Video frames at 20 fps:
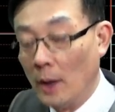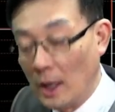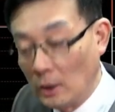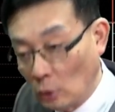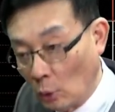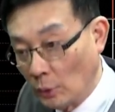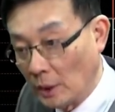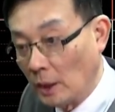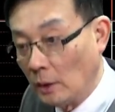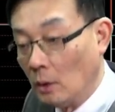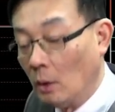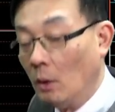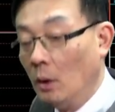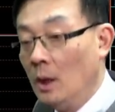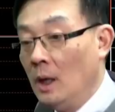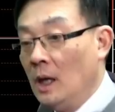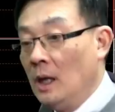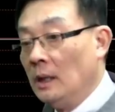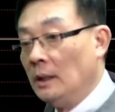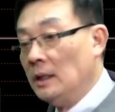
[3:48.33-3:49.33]
啊，当然哈，
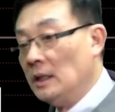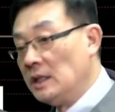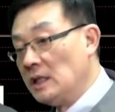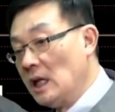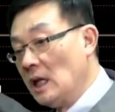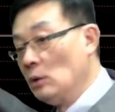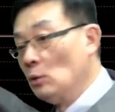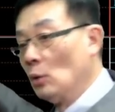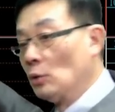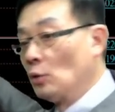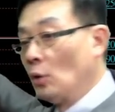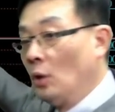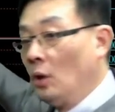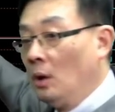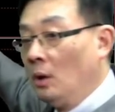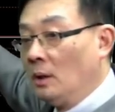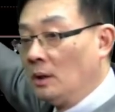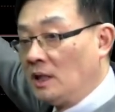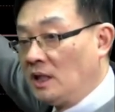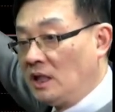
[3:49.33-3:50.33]
你今天如果
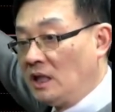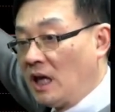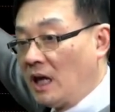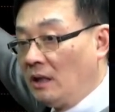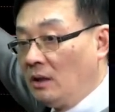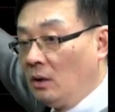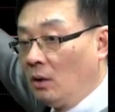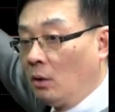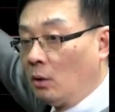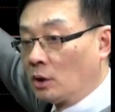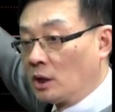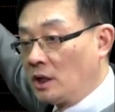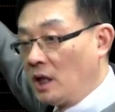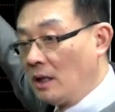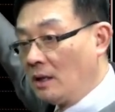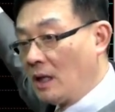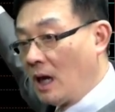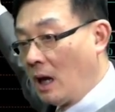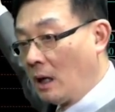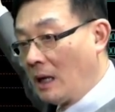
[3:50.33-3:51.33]
说先哦
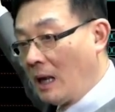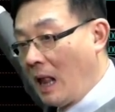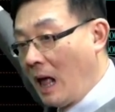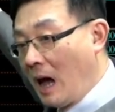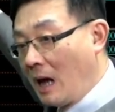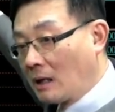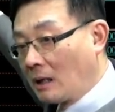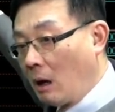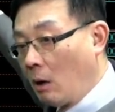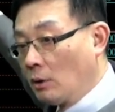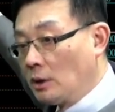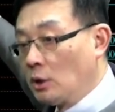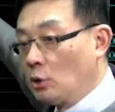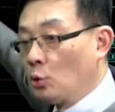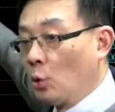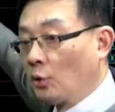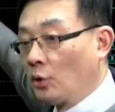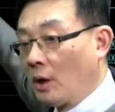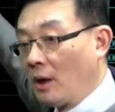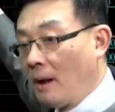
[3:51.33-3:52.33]
趁它拉高去
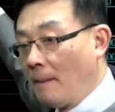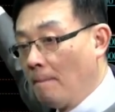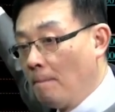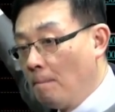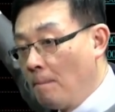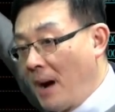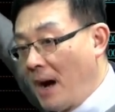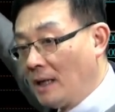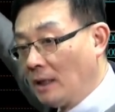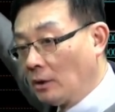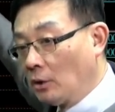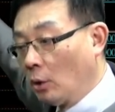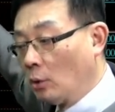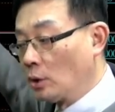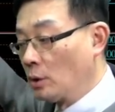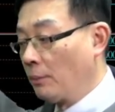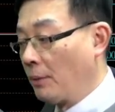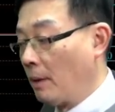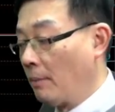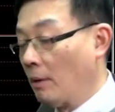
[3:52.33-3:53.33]
做到它卖的投
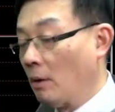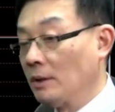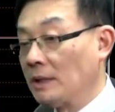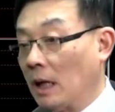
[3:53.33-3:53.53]
资朋友们，